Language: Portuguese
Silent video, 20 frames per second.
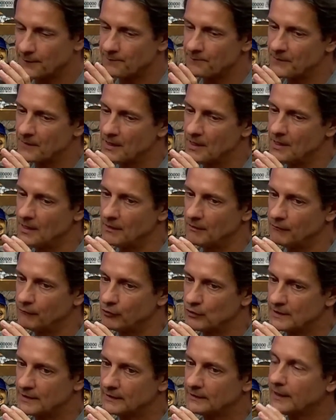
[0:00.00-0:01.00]
Tá.
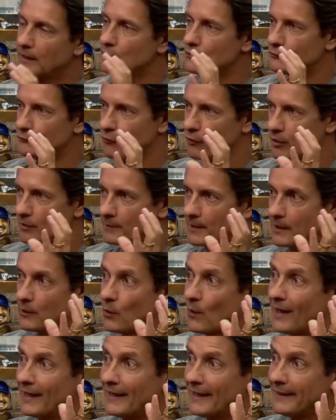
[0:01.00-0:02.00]
Você transforma
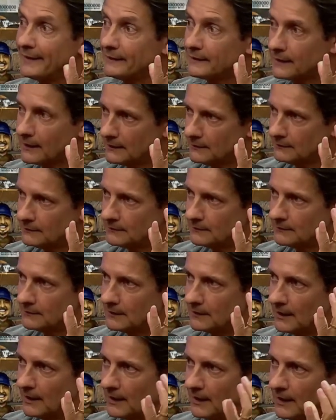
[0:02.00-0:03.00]
40
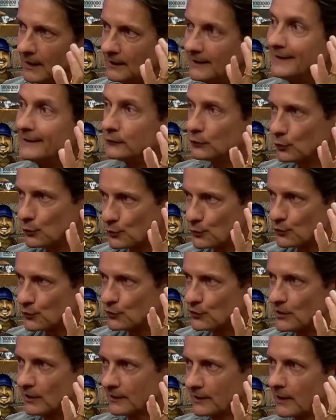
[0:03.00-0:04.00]
é, litros
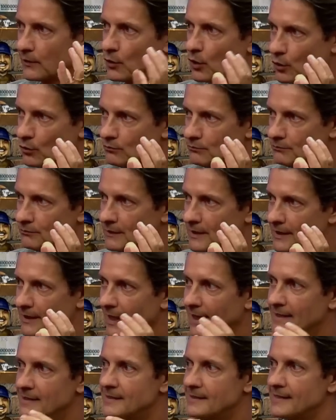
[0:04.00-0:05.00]
de etanol
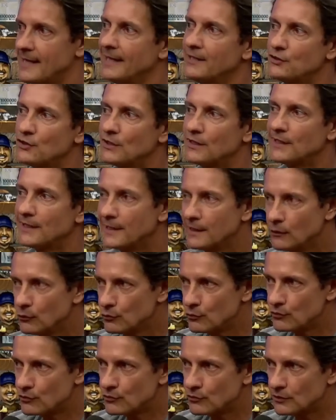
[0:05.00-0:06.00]
em 7
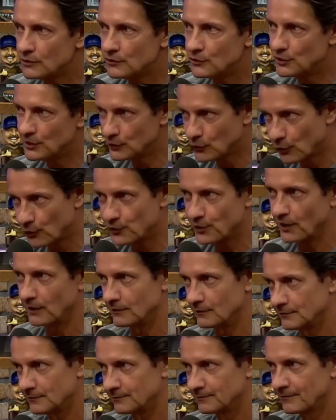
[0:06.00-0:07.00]
quilos de hidrogênio.